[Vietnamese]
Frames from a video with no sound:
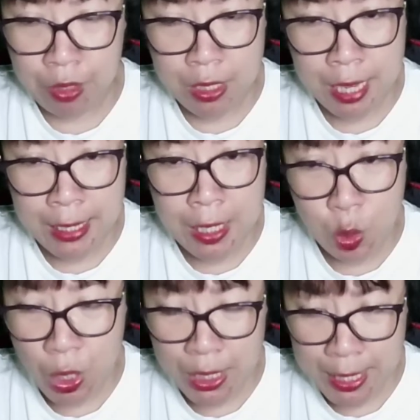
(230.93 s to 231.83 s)
Xảy ra
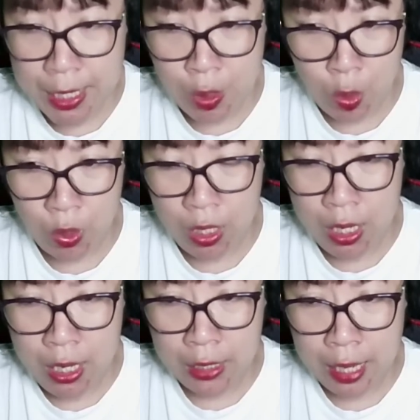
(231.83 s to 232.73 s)
chuyện gì rồi?
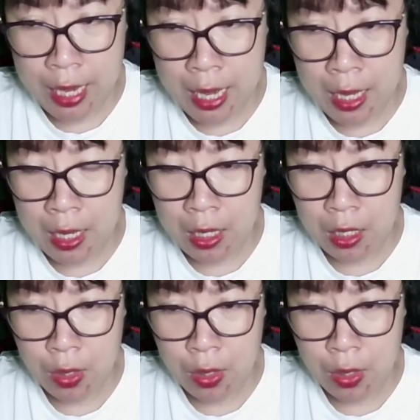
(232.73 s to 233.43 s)
Kìa, ờ,